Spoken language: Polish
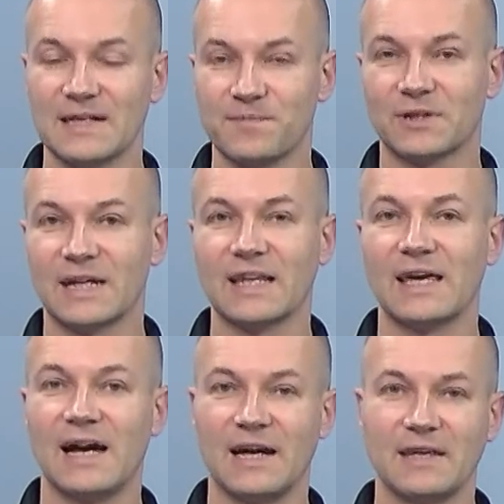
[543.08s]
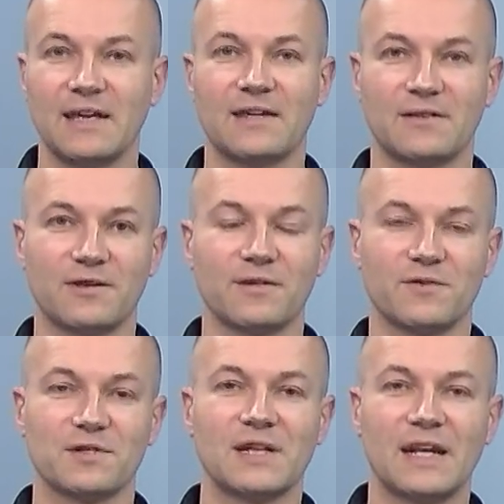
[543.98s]
na spotkanie, a nie tylko i
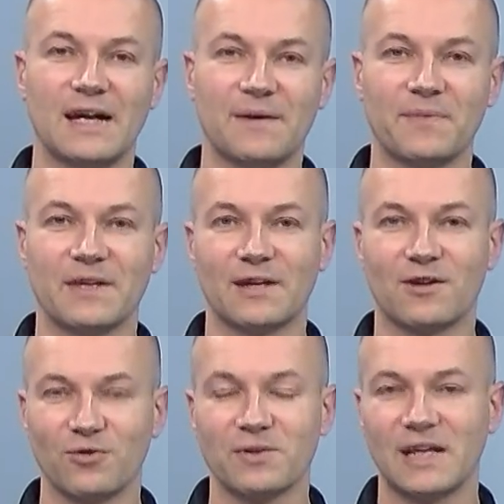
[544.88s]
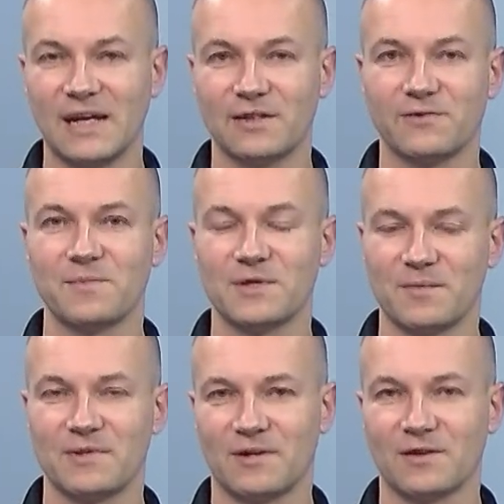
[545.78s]
wyłącznie na y, kolu internetowym
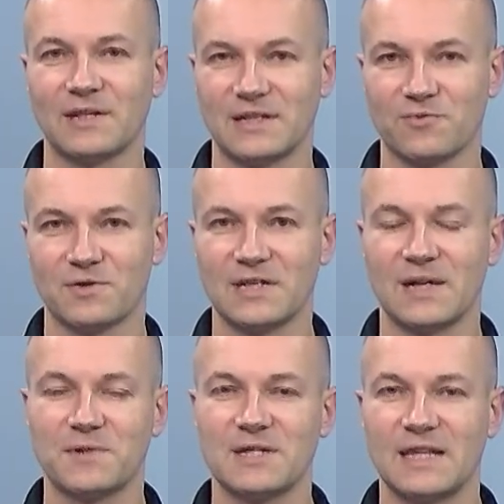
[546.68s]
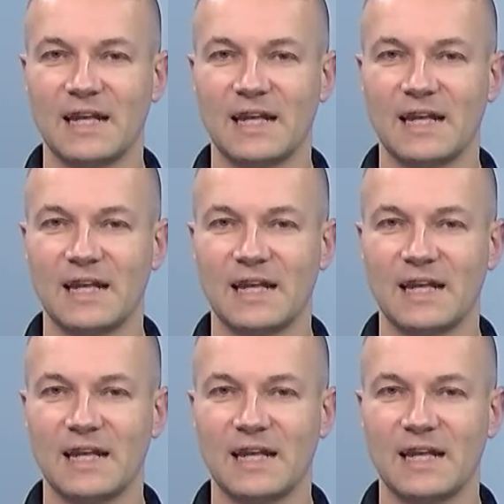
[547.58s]
i oglądać tę urządzenia przez